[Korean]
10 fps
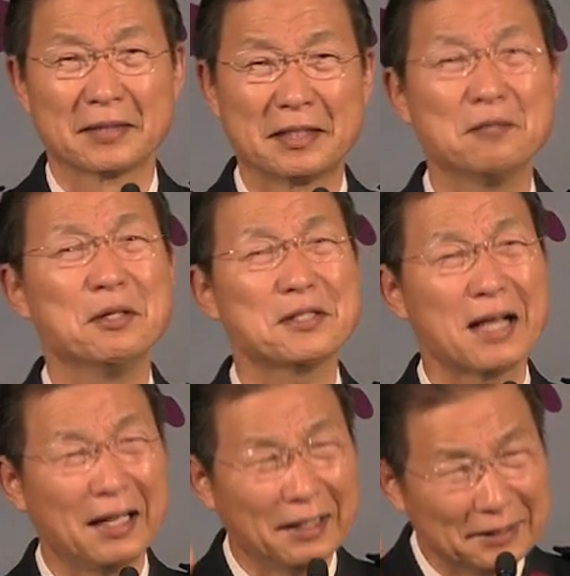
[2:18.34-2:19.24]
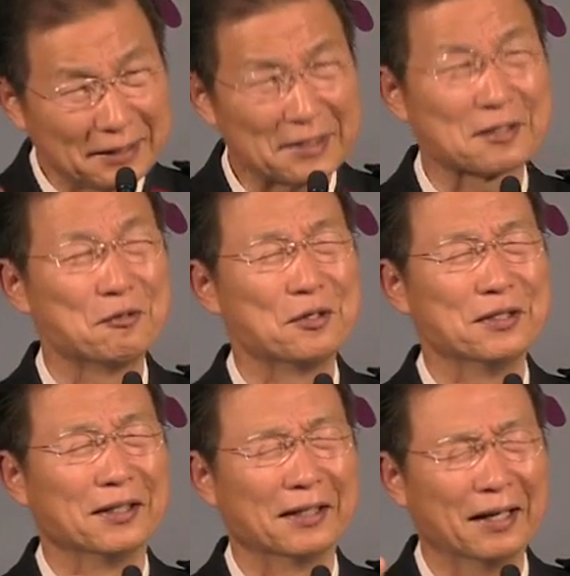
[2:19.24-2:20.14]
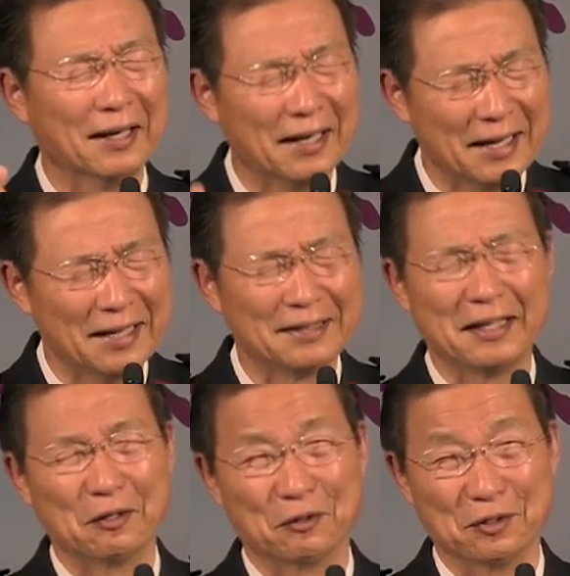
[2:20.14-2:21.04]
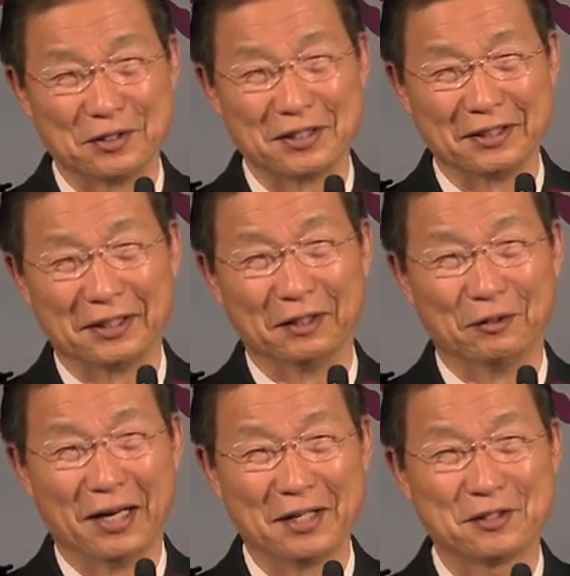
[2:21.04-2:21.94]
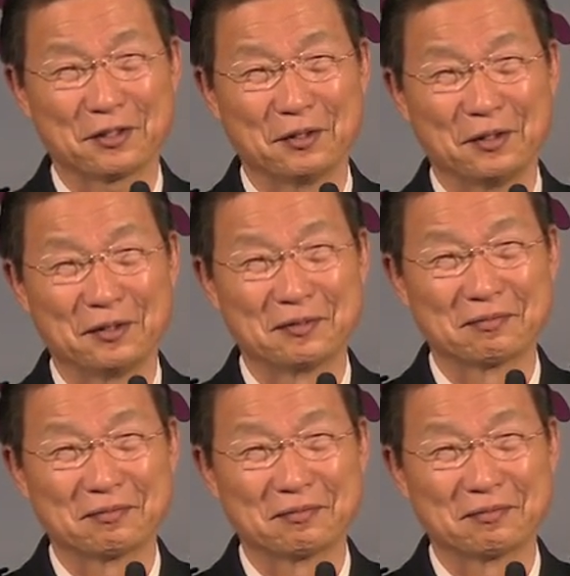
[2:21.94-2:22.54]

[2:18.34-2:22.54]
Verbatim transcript: 그러면서 하나님께서 우리에게 때로는 징계도 하시고